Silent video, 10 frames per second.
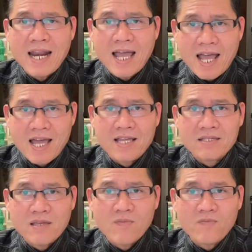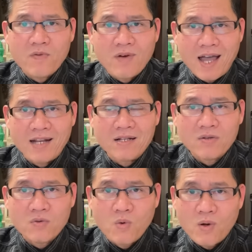là ai trong vụ án
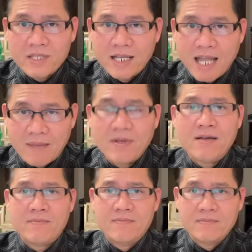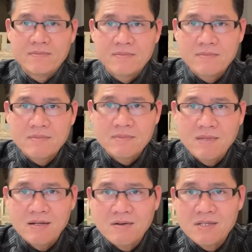của Thiền An đó.
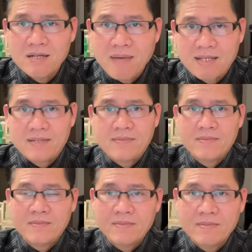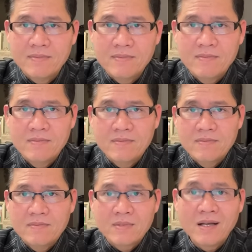Đừng có giỡn mặt.
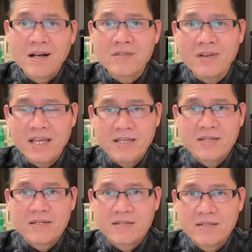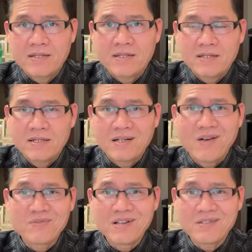Thưa tôi đi,
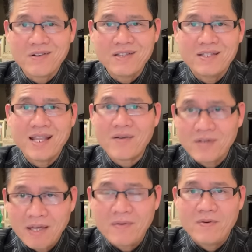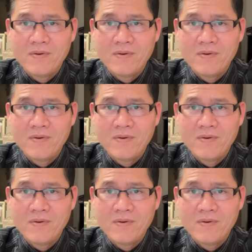không thưa tôi là con heo